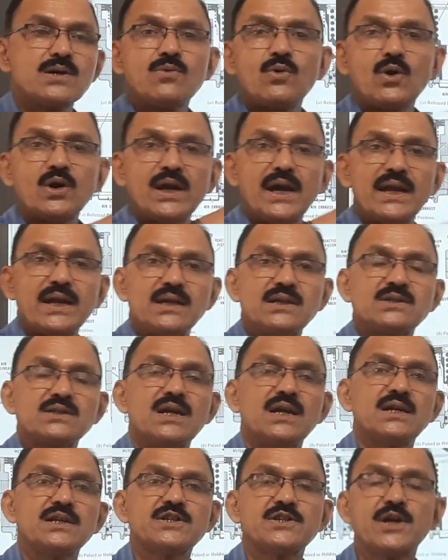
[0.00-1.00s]
से वो
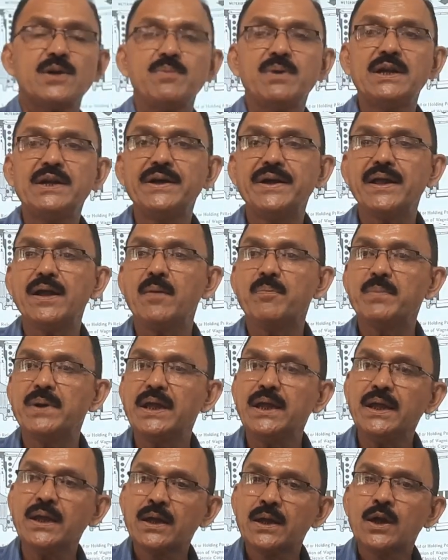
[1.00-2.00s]
डायरेक्शनल स्टेबिलिटी
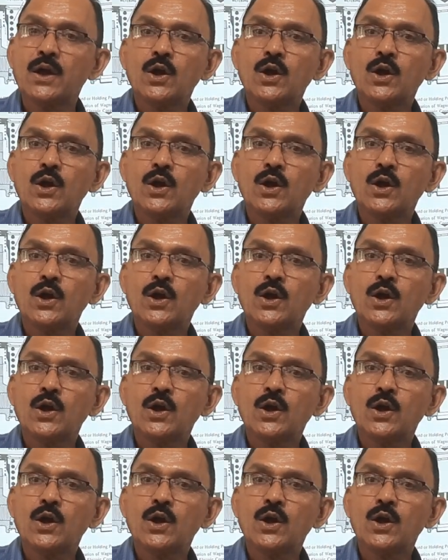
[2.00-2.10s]
अपनी